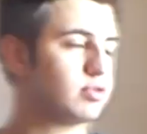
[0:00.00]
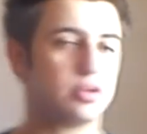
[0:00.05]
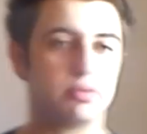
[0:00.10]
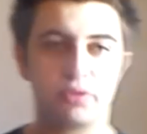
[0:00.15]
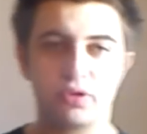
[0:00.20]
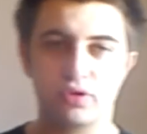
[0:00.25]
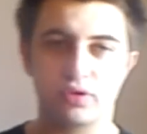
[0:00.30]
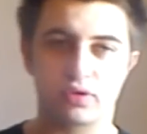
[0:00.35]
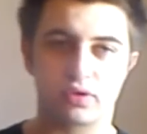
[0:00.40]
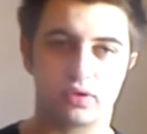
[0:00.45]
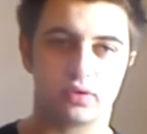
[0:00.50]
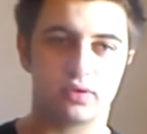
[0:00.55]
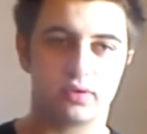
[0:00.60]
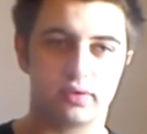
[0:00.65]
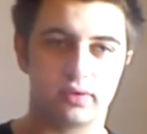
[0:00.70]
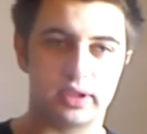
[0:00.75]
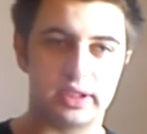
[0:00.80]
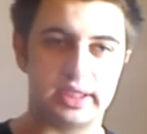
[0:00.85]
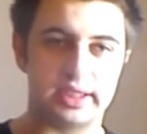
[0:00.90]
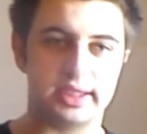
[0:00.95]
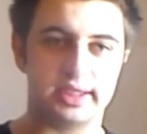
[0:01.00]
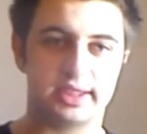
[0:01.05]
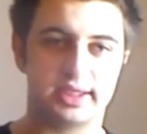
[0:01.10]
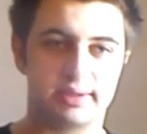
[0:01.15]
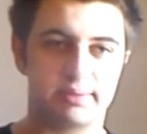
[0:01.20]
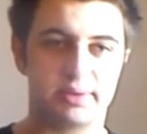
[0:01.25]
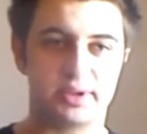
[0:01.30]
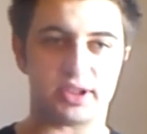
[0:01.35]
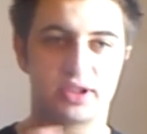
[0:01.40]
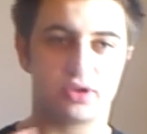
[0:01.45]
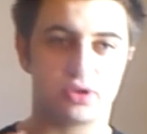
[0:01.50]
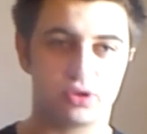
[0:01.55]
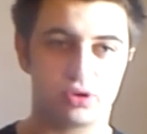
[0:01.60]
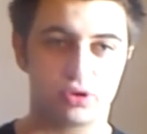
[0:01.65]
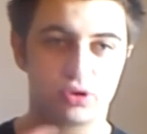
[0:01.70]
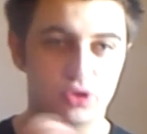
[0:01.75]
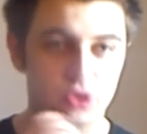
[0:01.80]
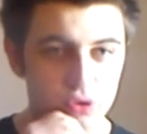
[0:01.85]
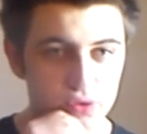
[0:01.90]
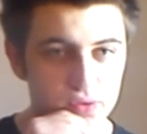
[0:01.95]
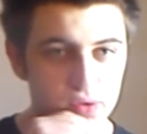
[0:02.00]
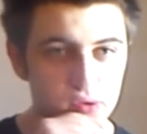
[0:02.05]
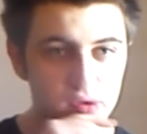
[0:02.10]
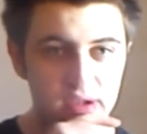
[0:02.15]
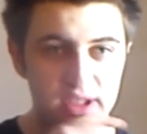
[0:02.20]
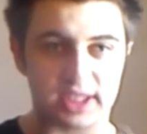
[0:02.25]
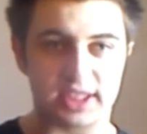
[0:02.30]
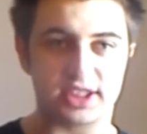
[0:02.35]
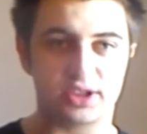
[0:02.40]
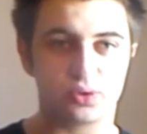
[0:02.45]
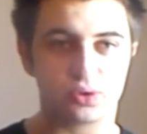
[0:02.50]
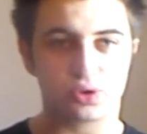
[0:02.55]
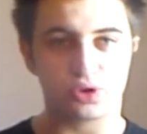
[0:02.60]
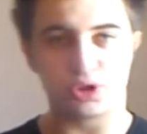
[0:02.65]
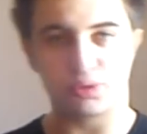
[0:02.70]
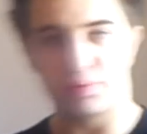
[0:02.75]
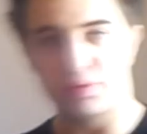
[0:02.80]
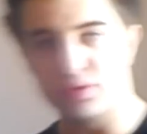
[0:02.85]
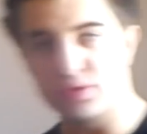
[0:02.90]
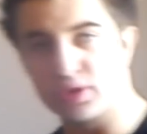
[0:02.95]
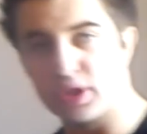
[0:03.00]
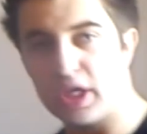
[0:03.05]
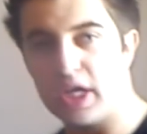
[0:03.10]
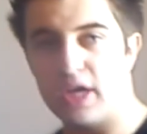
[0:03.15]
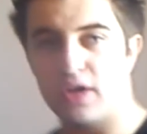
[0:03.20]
demande, quand, que souvent la question que je pose